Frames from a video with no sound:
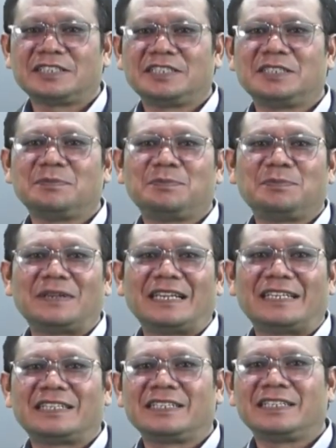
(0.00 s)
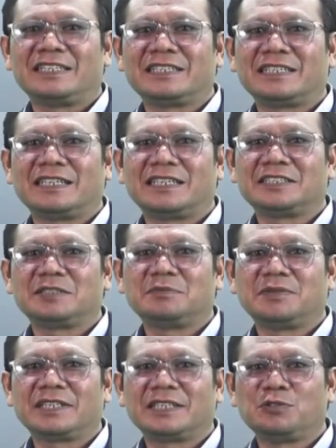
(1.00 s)
Orientasi pelayanan ini
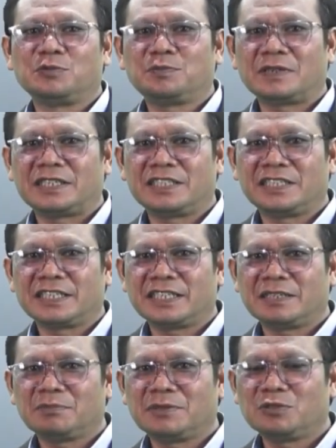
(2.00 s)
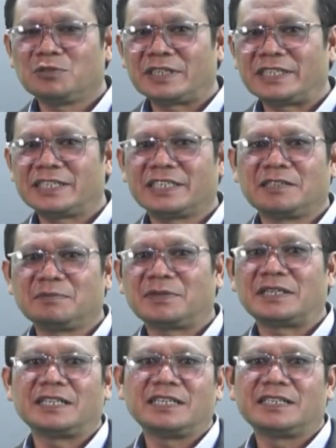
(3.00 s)
adalah sebagai upaya
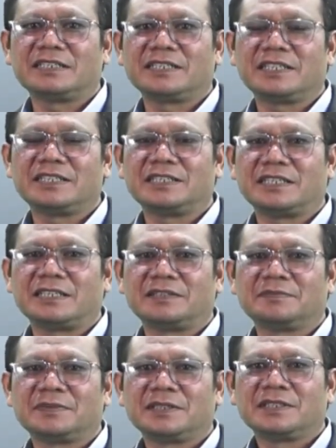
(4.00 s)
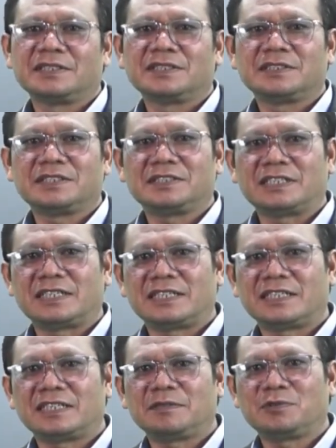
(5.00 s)
menunaikan panggilan gereja
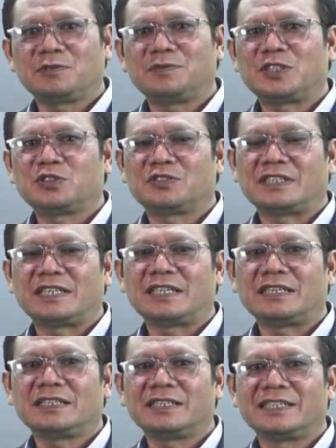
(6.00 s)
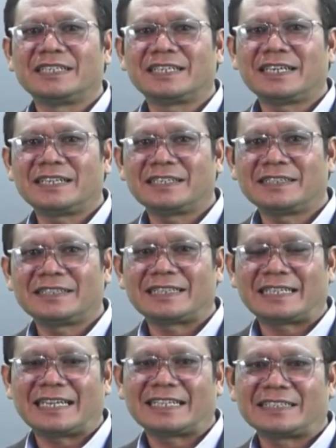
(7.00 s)
secara profesional
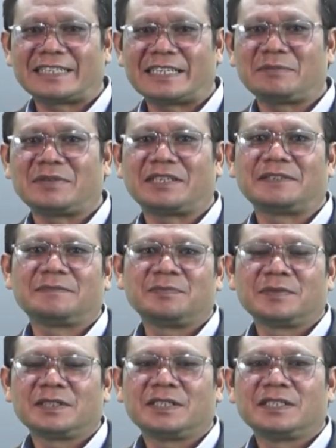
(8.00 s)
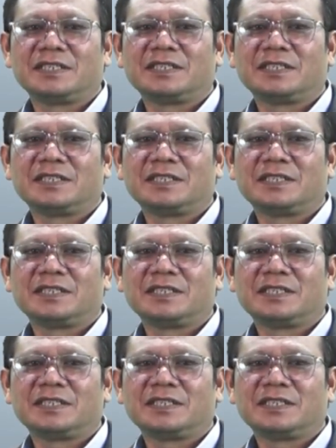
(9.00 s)
dengan terang tema.